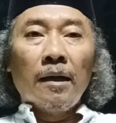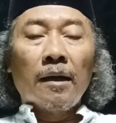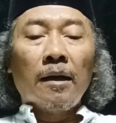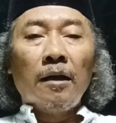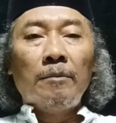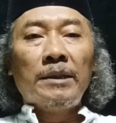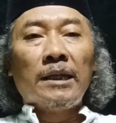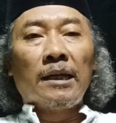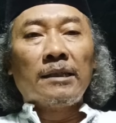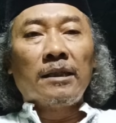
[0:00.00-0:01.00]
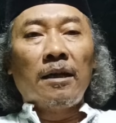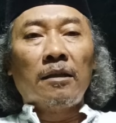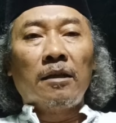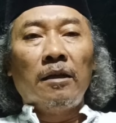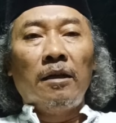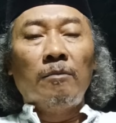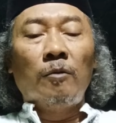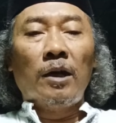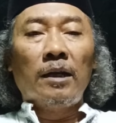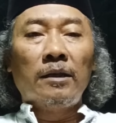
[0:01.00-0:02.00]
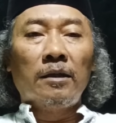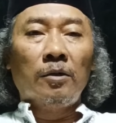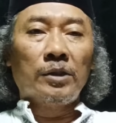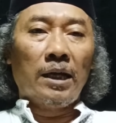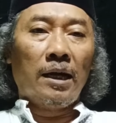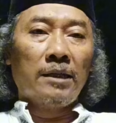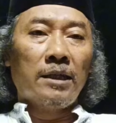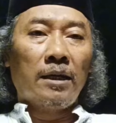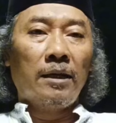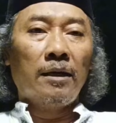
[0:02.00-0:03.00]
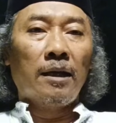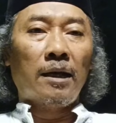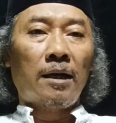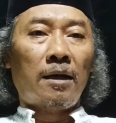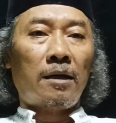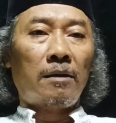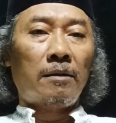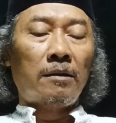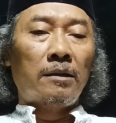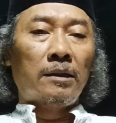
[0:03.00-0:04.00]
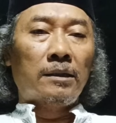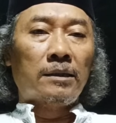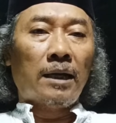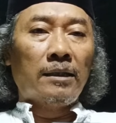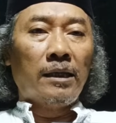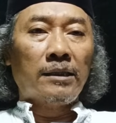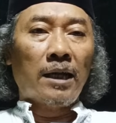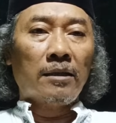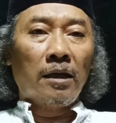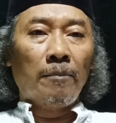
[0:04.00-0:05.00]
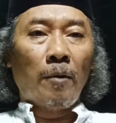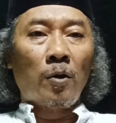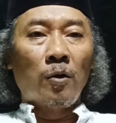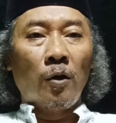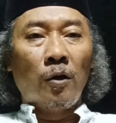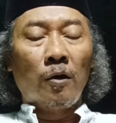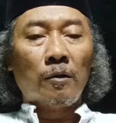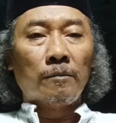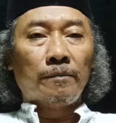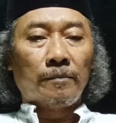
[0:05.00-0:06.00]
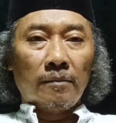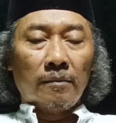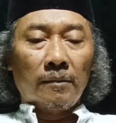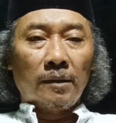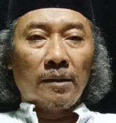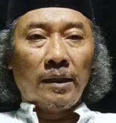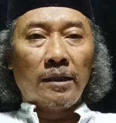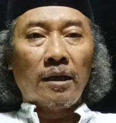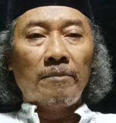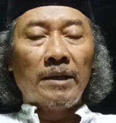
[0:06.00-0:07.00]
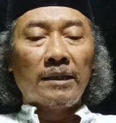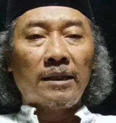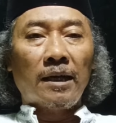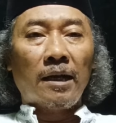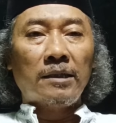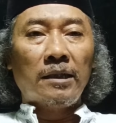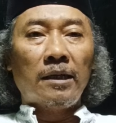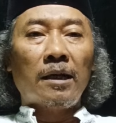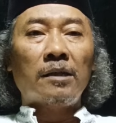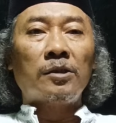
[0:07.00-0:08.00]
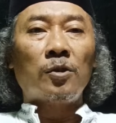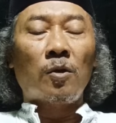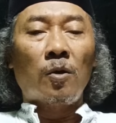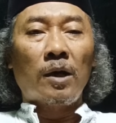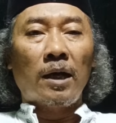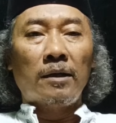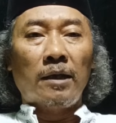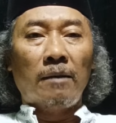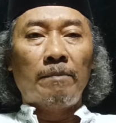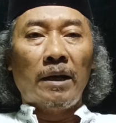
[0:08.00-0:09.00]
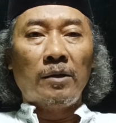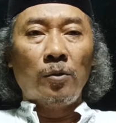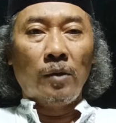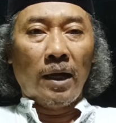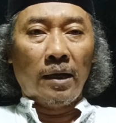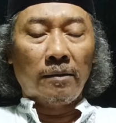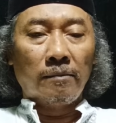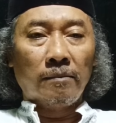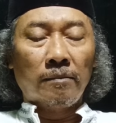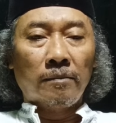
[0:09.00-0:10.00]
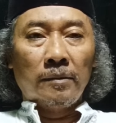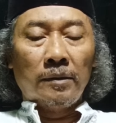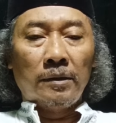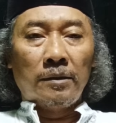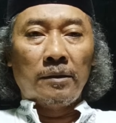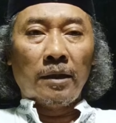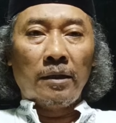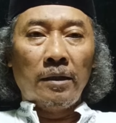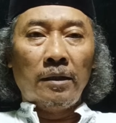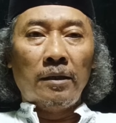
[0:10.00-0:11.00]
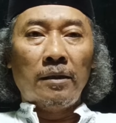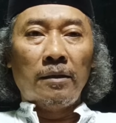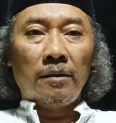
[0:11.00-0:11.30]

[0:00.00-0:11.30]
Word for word: kalau bicara sanat keilmuan tidak usah ngajarin lah santri-santri pondok. Kita biasa ngaji dengan Sorokan dan Bandungan. Jadi